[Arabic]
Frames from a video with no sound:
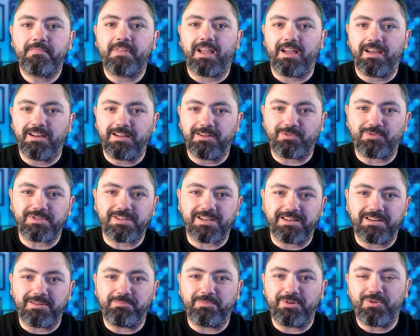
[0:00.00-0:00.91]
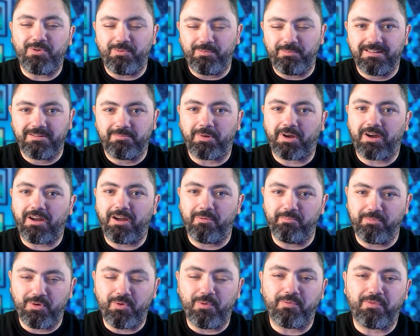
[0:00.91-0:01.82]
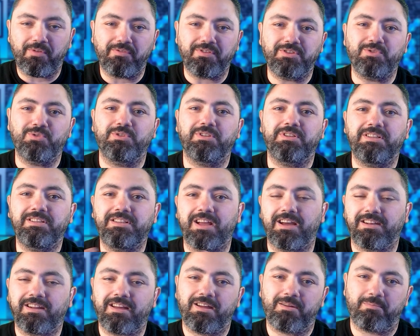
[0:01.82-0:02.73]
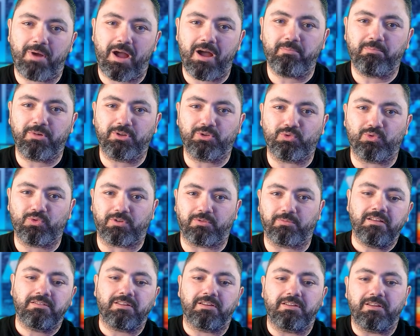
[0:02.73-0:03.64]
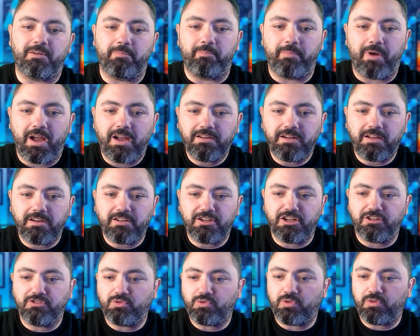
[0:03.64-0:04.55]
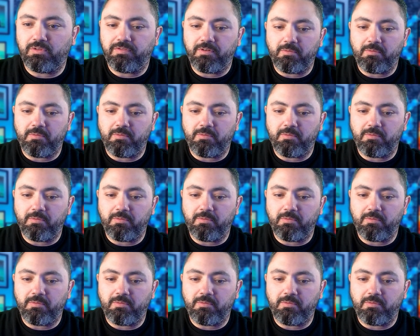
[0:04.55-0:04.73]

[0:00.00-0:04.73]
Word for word: اهلا وسهلا بكم برحب بكم في فيديو جديد انا محمد غراب طيب احنا علشان ندخل في